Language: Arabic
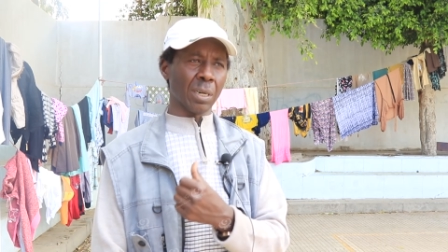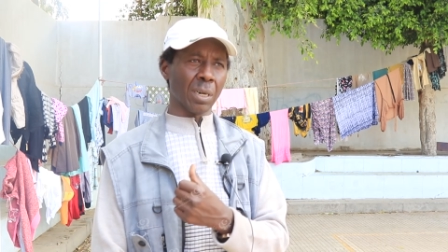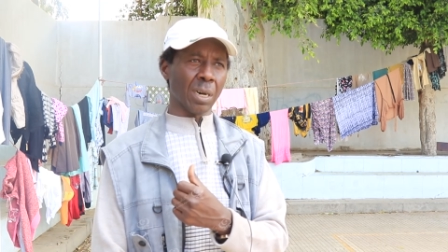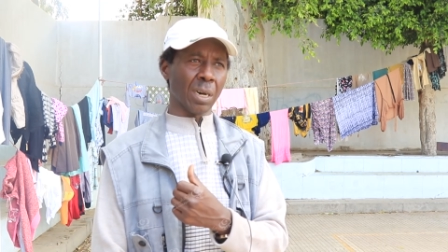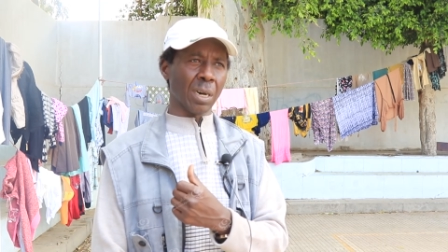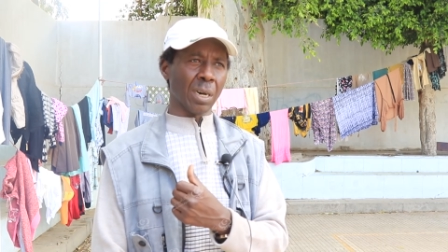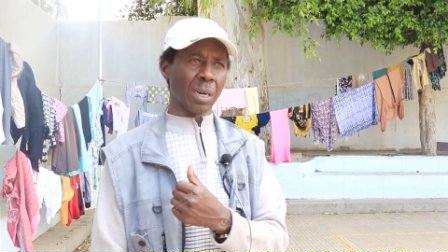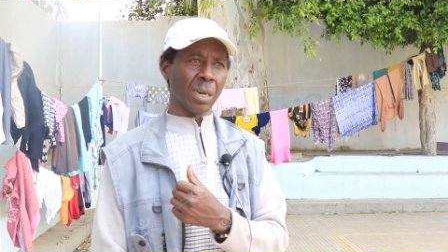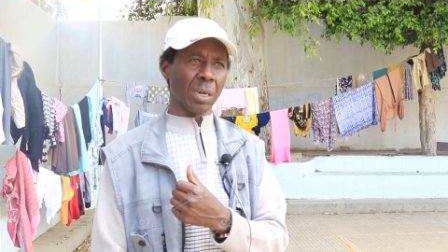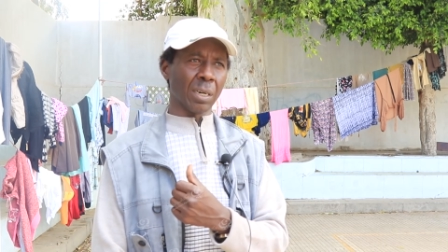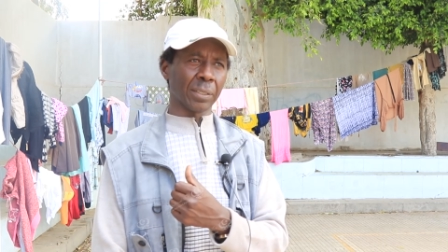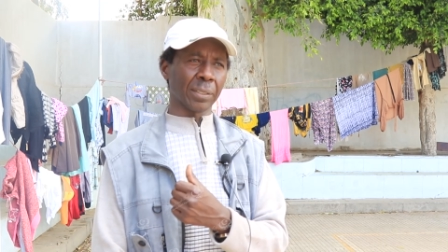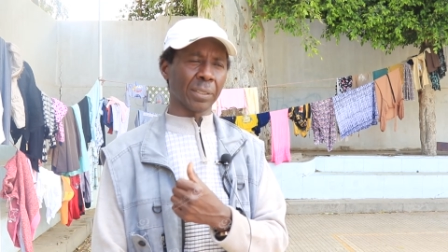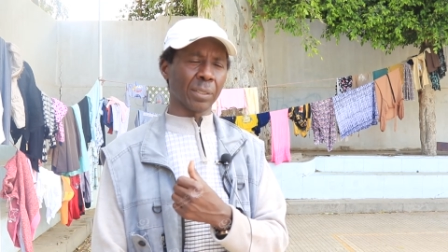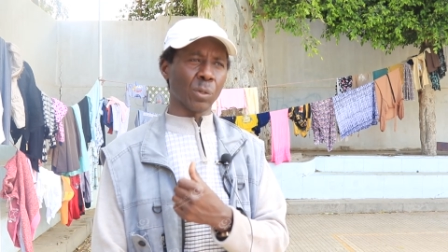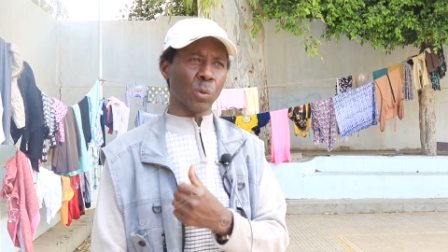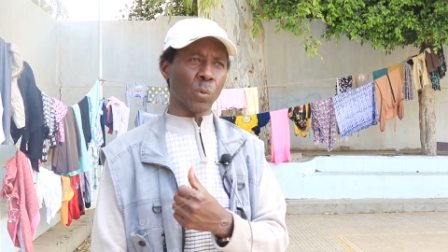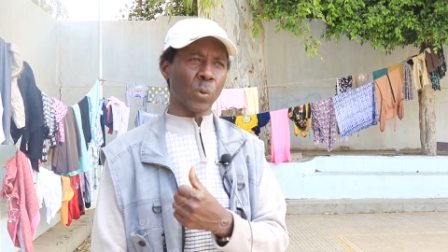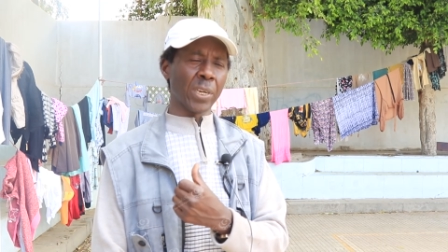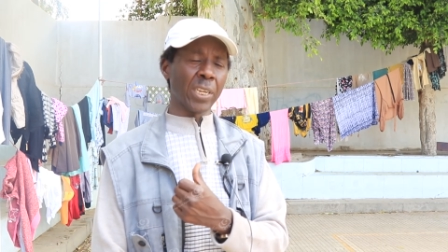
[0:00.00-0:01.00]
آه،
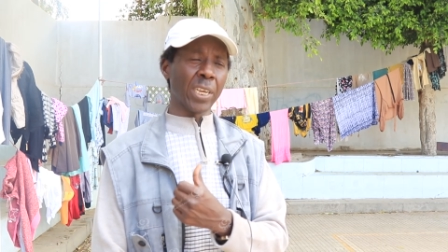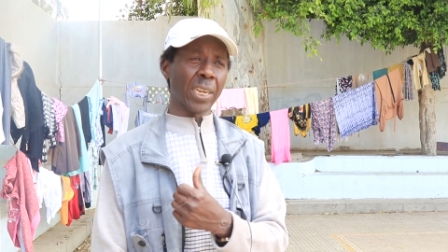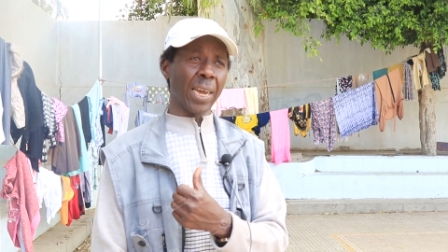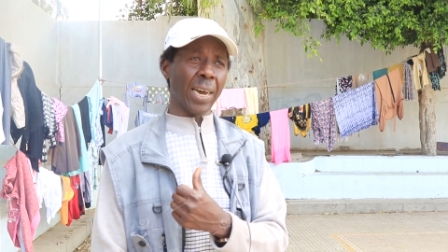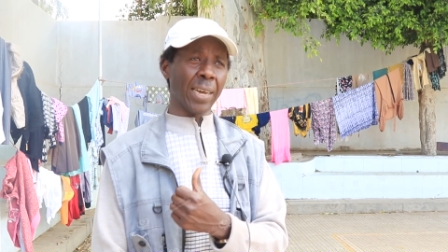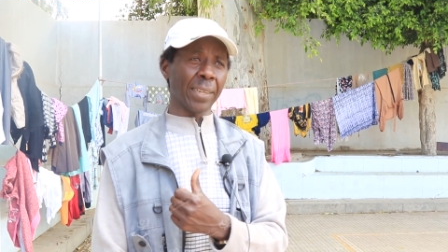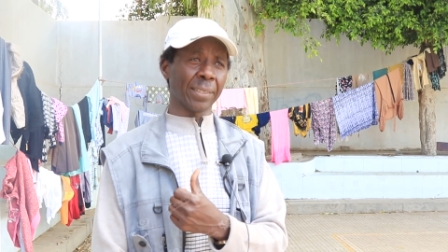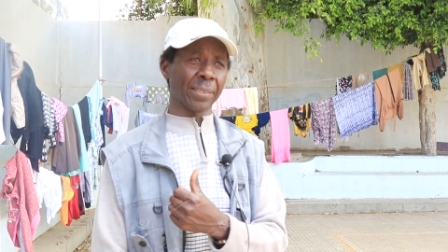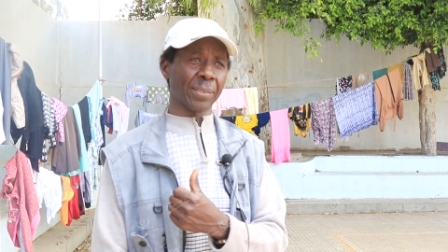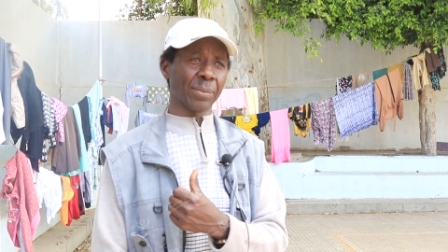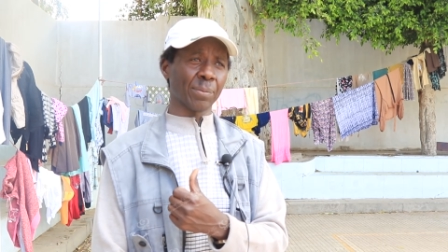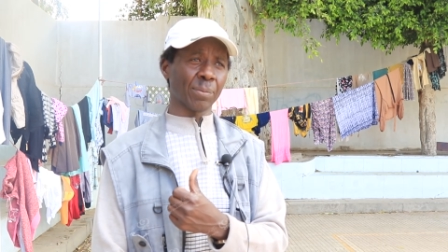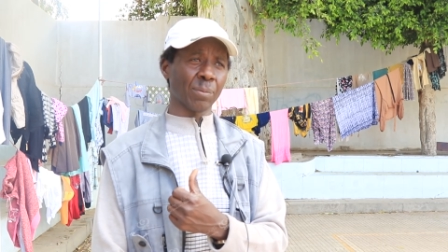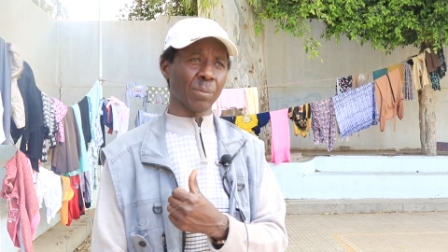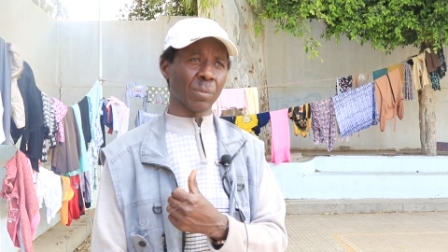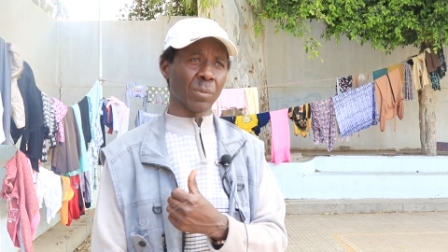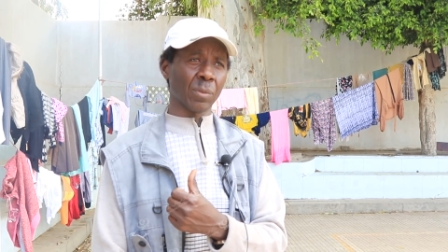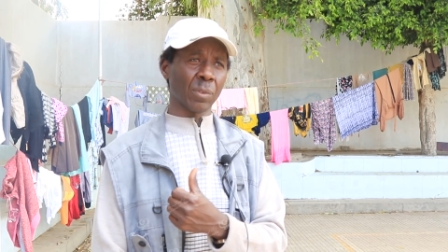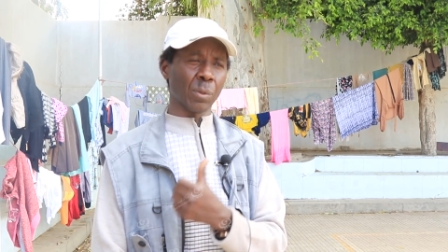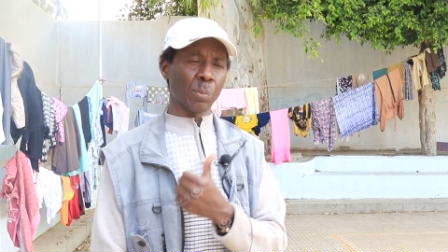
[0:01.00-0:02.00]
ولي العهد
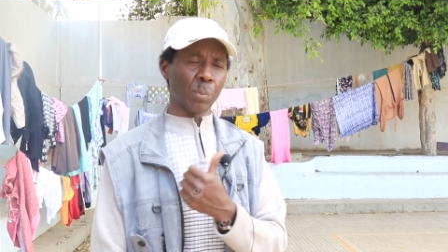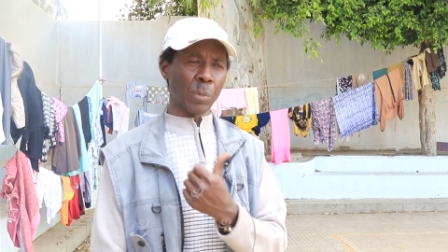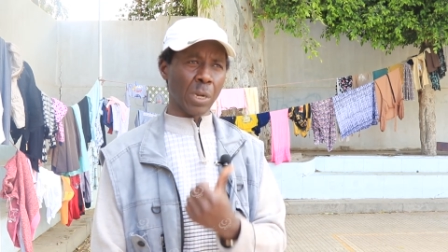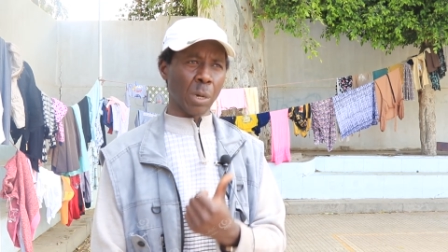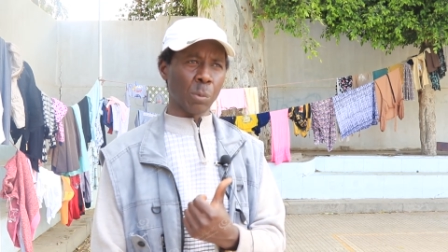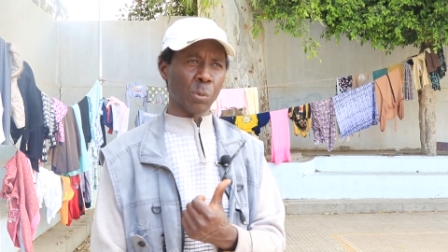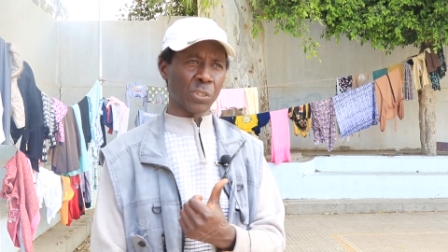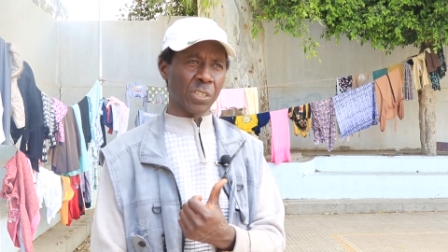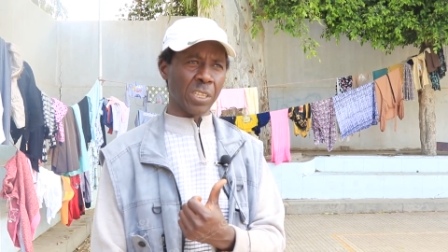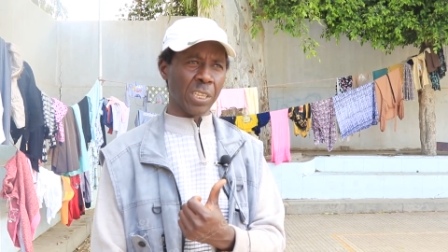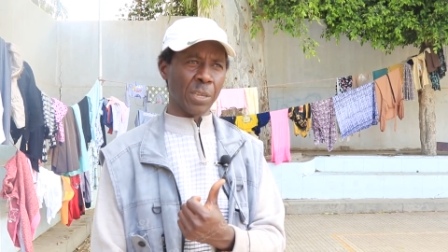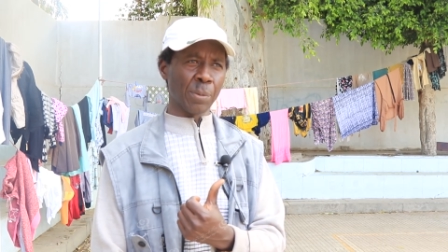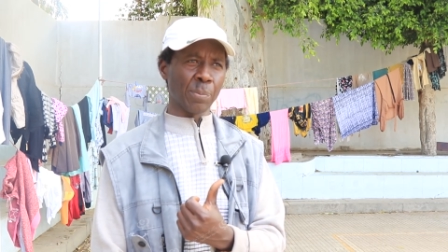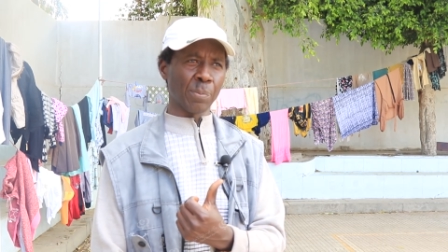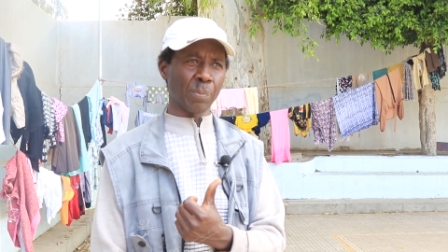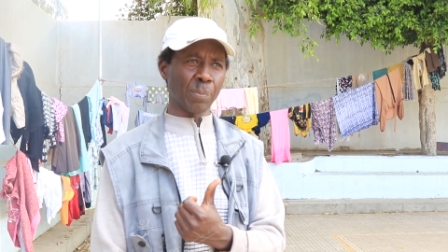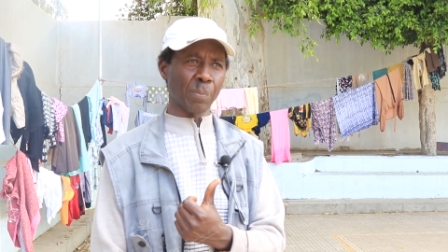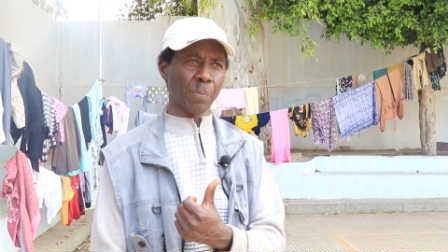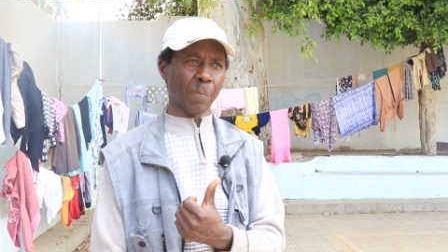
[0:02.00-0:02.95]
من ابو سليم